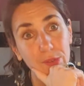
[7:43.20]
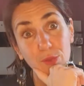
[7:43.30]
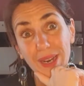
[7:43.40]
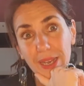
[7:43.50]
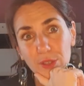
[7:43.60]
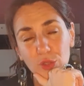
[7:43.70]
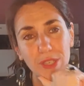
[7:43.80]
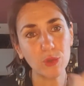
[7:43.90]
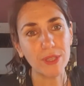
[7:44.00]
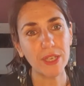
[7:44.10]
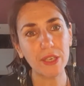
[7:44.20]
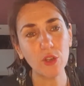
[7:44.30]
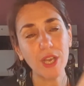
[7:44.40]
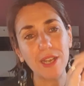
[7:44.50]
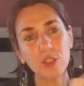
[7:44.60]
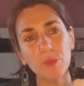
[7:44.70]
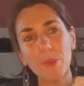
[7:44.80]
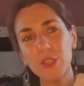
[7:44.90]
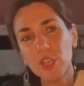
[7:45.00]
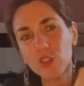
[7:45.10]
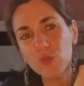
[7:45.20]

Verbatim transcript: Voilà sur les trois dernières cartes. Mes manières,